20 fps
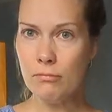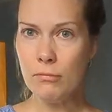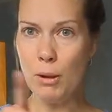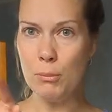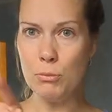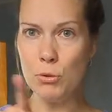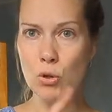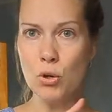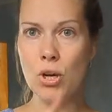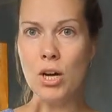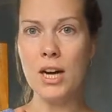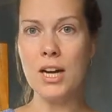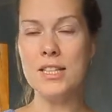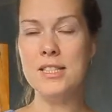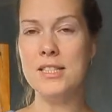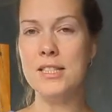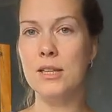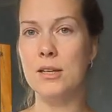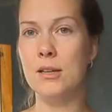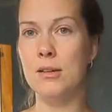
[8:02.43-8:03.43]
много
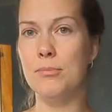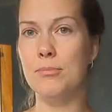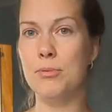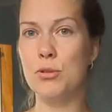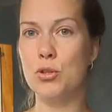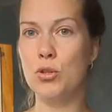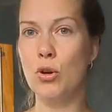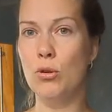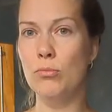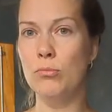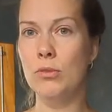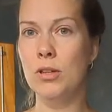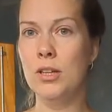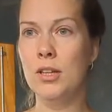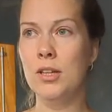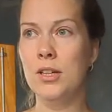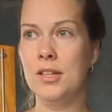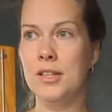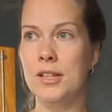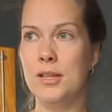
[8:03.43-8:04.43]
ходила пешком,
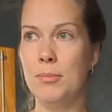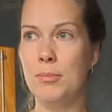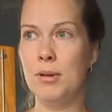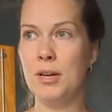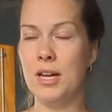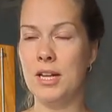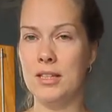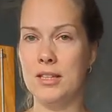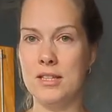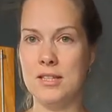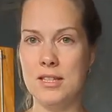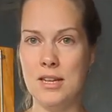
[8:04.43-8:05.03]
добиралась